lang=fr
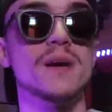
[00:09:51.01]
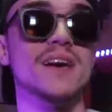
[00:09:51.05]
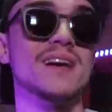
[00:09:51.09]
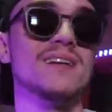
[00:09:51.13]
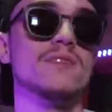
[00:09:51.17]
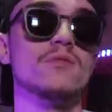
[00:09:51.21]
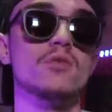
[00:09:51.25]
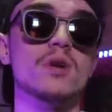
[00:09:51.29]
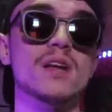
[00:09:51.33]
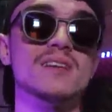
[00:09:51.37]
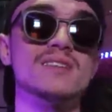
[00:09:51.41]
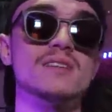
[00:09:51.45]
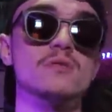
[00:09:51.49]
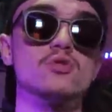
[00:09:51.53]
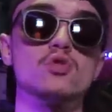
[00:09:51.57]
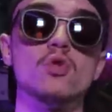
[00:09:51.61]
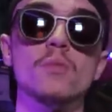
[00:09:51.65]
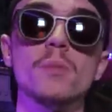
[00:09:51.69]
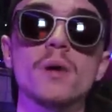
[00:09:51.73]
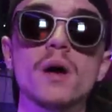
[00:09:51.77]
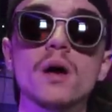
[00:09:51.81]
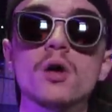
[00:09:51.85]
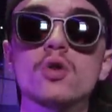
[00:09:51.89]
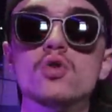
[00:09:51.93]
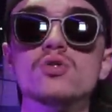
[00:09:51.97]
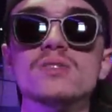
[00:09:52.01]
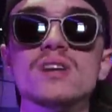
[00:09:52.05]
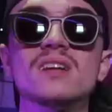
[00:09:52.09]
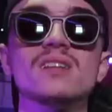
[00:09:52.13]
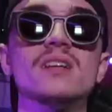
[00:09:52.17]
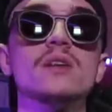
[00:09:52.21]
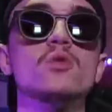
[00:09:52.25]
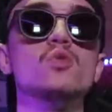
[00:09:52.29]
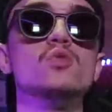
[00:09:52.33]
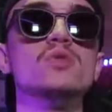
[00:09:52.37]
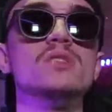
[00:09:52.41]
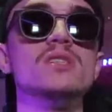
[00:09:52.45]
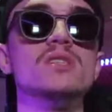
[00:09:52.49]
ben voilà, ça se comprend que
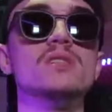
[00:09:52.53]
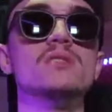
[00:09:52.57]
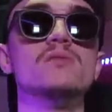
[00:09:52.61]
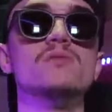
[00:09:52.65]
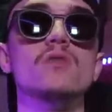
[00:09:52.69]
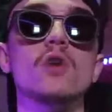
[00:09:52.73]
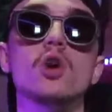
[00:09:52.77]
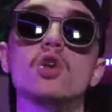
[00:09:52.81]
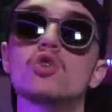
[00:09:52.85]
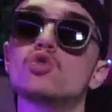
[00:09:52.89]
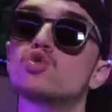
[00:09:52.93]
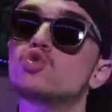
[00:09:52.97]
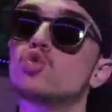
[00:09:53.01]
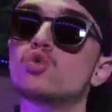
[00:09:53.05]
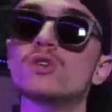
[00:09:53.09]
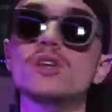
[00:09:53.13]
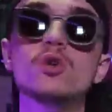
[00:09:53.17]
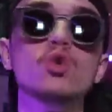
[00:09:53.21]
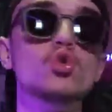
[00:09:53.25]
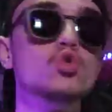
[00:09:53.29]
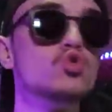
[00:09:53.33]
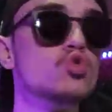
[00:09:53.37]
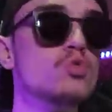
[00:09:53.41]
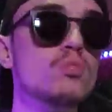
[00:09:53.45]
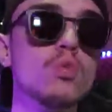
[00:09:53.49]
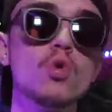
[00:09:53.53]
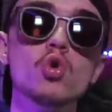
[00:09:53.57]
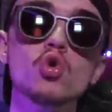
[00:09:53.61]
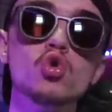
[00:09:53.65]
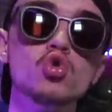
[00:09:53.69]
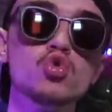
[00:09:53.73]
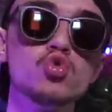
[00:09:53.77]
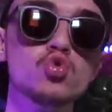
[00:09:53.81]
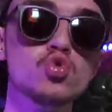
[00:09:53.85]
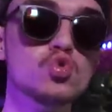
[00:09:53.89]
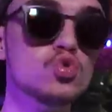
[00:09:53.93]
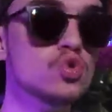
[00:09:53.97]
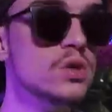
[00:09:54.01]
certains aussi veulent donner le tout pour
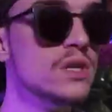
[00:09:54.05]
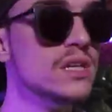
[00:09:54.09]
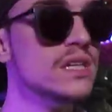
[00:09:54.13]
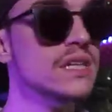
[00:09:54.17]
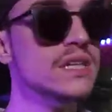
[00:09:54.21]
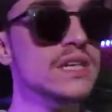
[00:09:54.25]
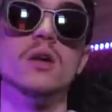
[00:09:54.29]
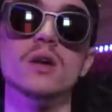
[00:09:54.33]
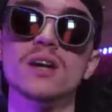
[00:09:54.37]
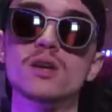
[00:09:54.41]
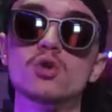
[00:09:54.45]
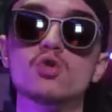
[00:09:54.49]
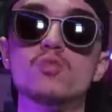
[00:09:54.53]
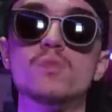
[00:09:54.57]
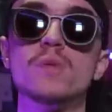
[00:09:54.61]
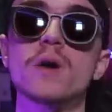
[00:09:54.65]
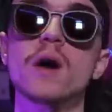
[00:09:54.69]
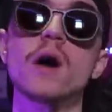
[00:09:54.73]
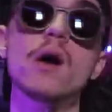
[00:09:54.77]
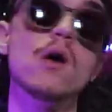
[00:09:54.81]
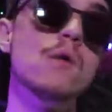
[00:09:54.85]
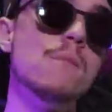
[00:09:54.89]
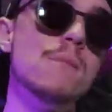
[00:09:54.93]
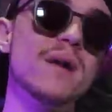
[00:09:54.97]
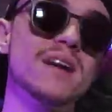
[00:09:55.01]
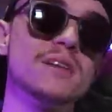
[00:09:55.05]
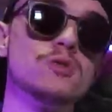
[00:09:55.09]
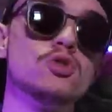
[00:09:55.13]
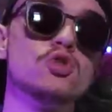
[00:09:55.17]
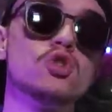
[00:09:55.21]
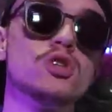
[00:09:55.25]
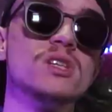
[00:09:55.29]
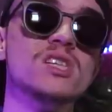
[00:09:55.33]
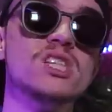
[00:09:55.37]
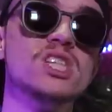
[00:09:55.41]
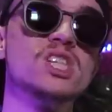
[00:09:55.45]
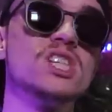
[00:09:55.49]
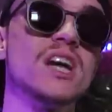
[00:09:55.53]
le tout en récupérant un max
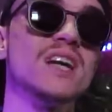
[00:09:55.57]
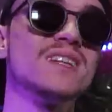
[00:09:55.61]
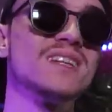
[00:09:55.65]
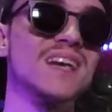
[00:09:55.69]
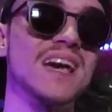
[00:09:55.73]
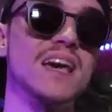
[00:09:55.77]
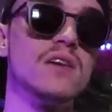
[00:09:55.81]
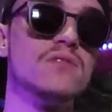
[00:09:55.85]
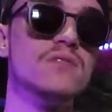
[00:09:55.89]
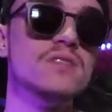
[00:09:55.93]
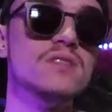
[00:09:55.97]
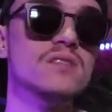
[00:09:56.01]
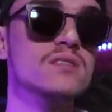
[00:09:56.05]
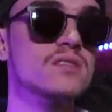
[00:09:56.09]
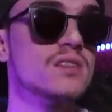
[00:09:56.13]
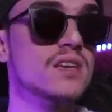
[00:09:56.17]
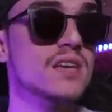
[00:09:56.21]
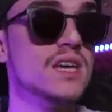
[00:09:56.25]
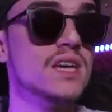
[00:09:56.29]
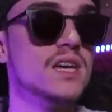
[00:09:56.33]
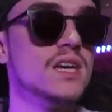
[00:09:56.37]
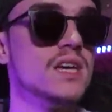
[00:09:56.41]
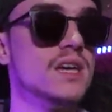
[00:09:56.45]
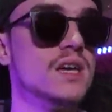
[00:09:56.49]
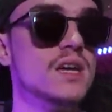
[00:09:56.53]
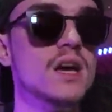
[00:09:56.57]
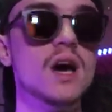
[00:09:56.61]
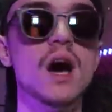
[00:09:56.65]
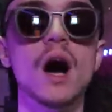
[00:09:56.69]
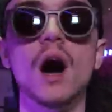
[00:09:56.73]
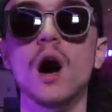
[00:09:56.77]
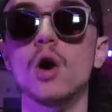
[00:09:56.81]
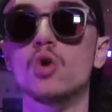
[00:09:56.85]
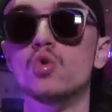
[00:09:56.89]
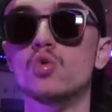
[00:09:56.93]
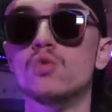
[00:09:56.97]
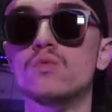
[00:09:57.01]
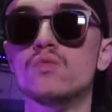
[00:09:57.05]
de kishta très vite et
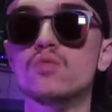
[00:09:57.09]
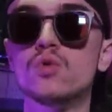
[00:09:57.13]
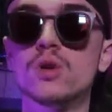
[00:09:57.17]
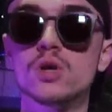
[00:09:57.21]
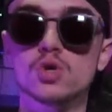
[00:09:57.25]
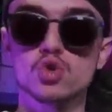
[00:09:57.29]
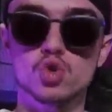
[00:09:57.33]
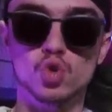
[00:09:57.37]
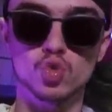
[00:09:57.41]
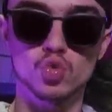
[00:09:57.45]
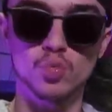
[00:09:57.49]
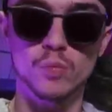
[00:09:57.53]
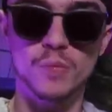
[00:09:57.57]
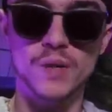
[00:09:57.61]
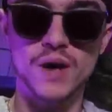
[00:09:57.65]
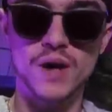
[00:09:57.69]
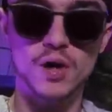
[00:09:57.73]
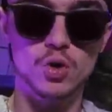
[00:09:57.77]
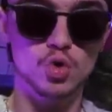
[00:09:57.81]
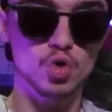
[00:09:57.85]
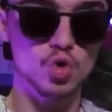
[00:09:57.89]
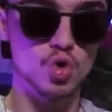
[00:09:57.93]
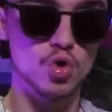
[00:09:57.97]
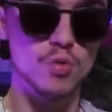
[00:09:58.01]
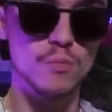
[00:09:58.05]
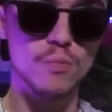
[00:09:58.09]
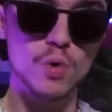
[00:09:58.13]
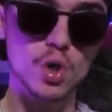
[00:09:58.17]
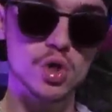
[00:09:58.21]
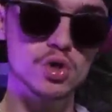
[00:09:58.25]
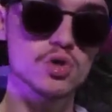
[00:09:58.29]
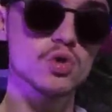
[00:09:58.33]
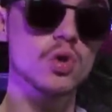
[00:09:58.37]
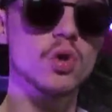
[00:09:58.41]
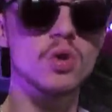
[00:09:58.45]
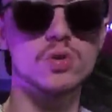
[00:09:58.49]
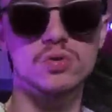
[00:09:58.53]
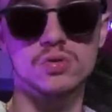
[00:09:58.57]
en ne voulant surtout pas que le
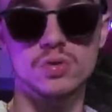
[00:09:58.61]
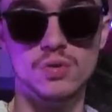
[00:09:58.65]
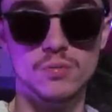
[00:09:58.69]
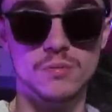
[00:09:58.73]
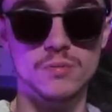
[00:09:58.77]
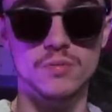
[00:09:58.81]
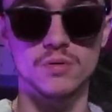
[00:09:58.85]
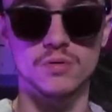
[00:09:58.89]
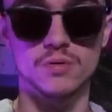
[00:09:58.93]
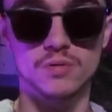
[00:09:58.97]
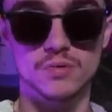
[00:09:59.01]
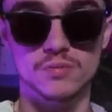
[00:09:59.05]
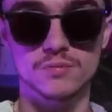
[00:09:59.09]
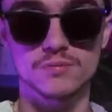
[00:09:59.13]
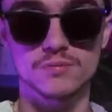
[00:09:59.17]
buzz retombe. Mais